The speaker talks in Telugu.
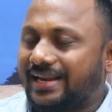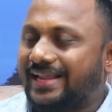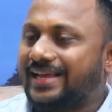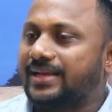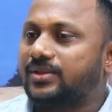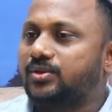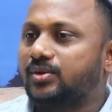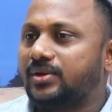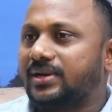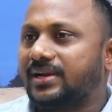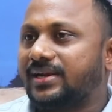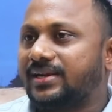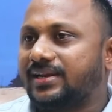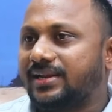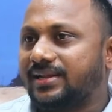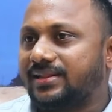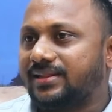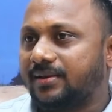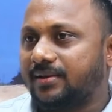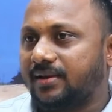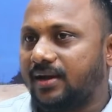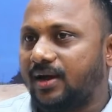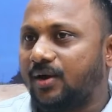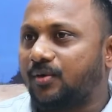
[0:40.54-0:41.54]
లేదు అని అంటే
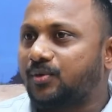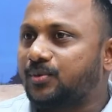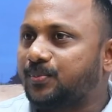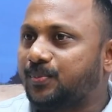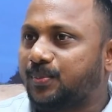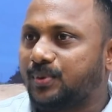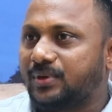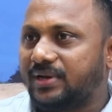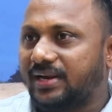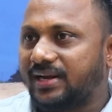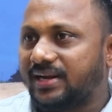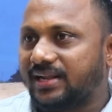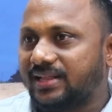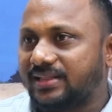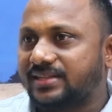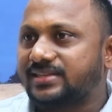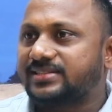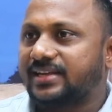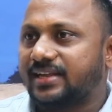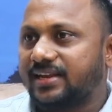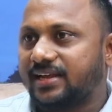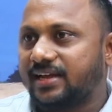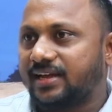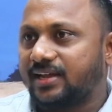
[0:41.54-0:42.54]
అవుట్పుట్ అనేది
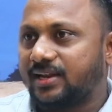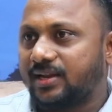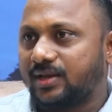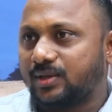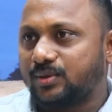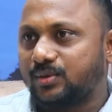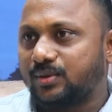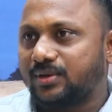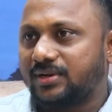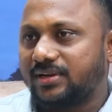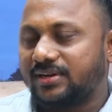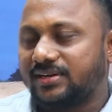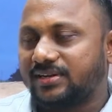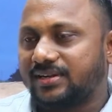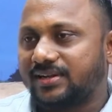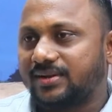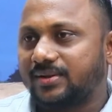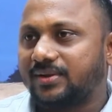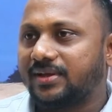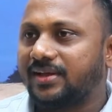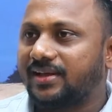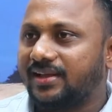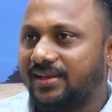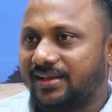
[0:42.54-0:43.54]
సరిగా రాదు అని
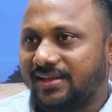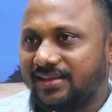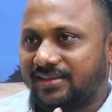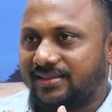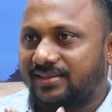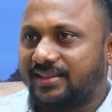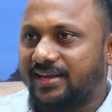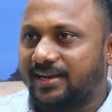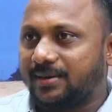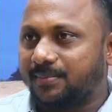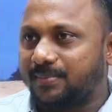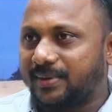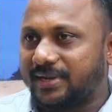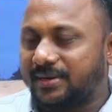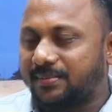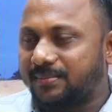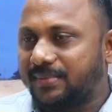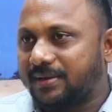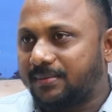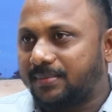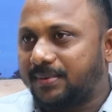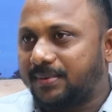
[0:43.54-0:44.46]
అంటారు దానిపైన మీ